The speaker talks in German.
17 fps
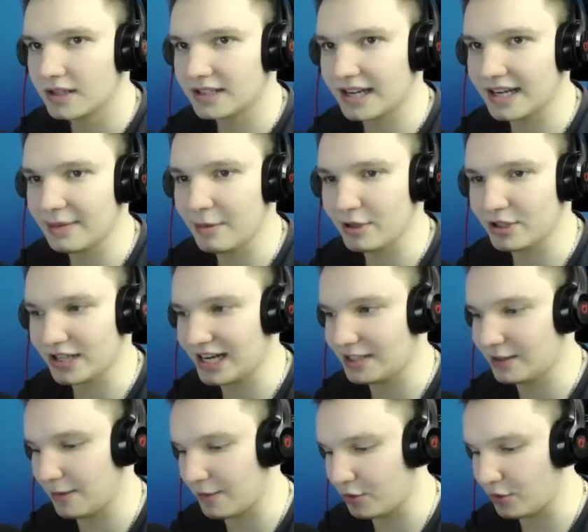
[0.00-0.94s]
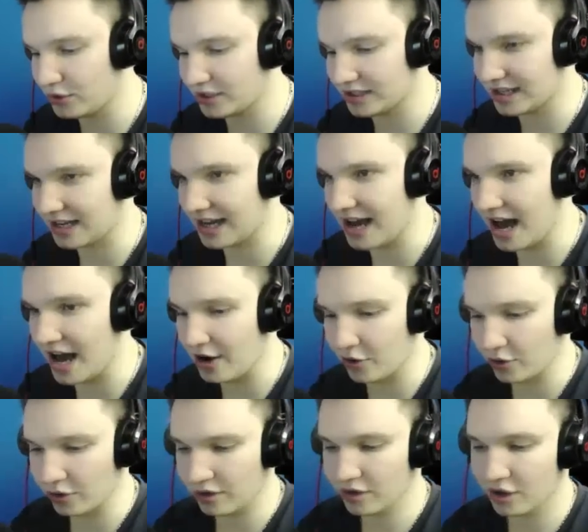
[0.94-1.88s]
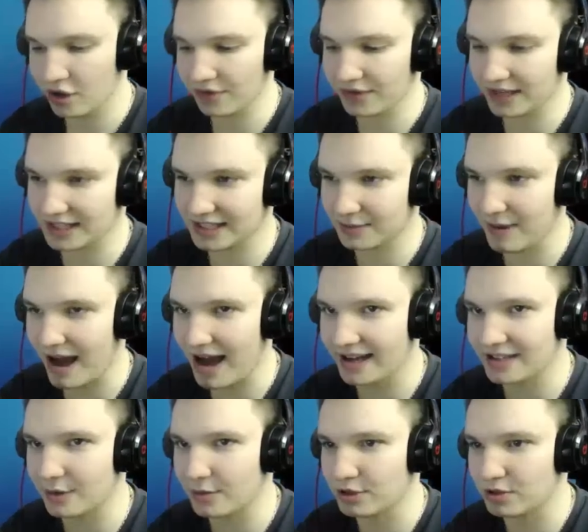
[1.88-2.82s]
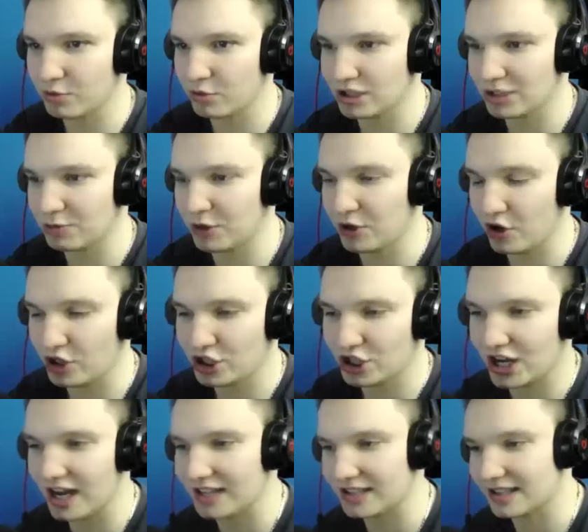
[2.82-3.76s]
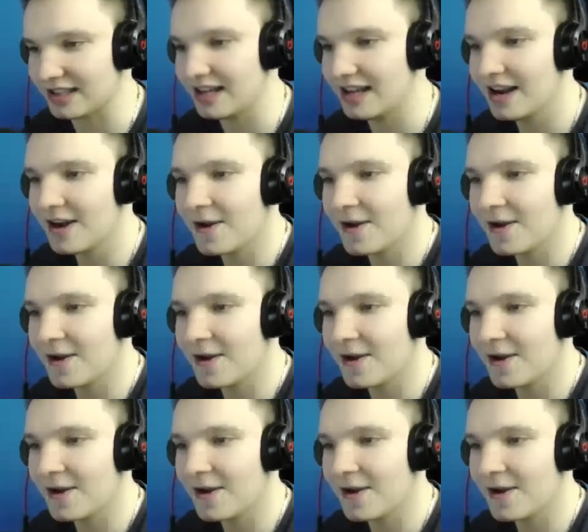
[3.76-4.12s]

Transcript: Ich kann den Mod gar nicht mehr benutzen, keine Ahnung. Irgendwie geht es nicht mal an. Ich glaube, ich muss das Spiel neu starten.